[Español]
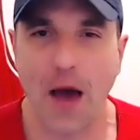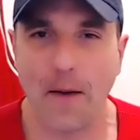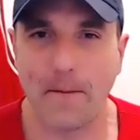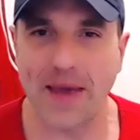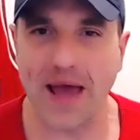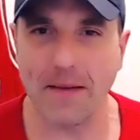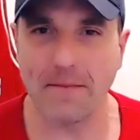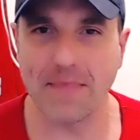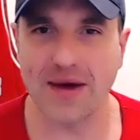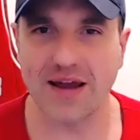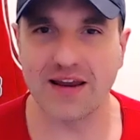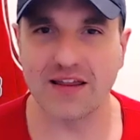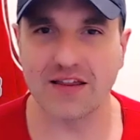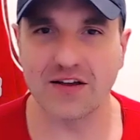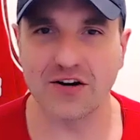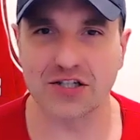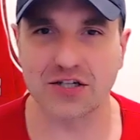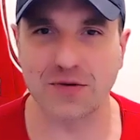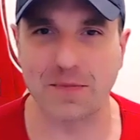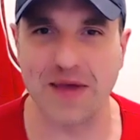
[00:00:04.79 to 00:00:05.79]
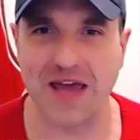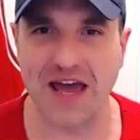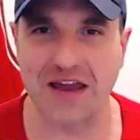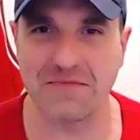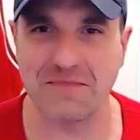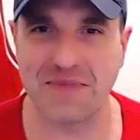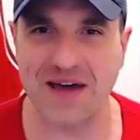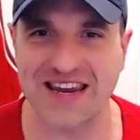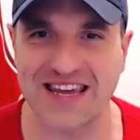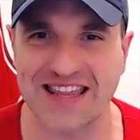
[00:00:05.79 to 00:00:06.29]
Bienvenidos,
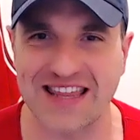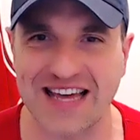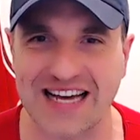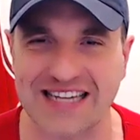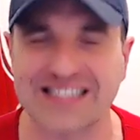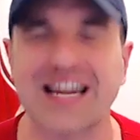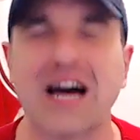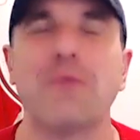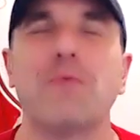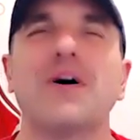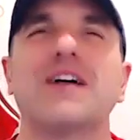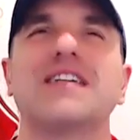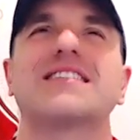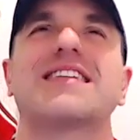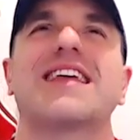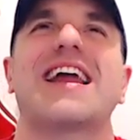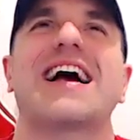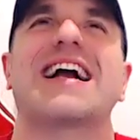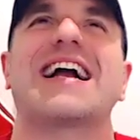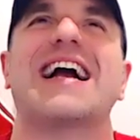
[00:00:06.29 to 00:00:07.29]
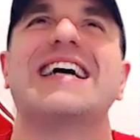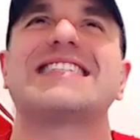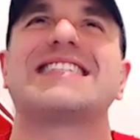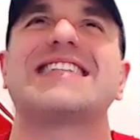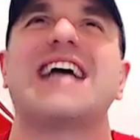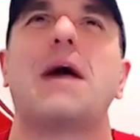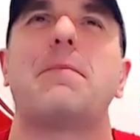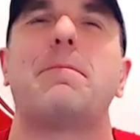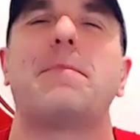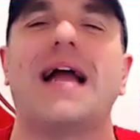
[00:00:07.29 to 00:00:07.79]
bienvenidas a vuestra
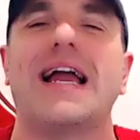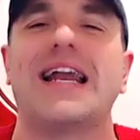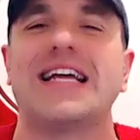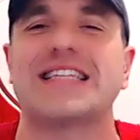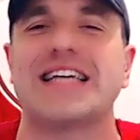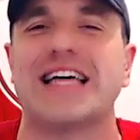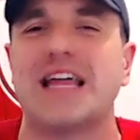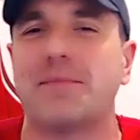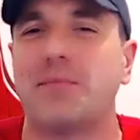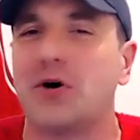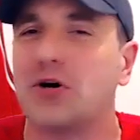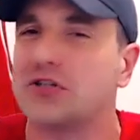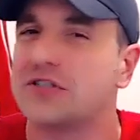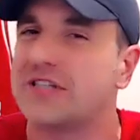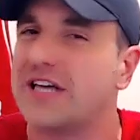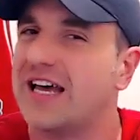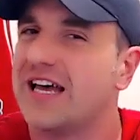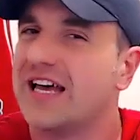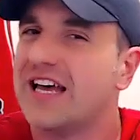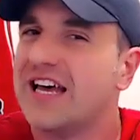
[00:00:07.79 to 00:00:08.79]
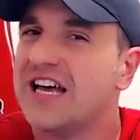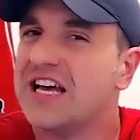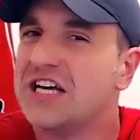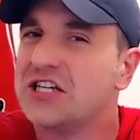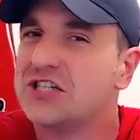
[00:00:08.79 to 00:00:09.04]
casa Planeta Deporte.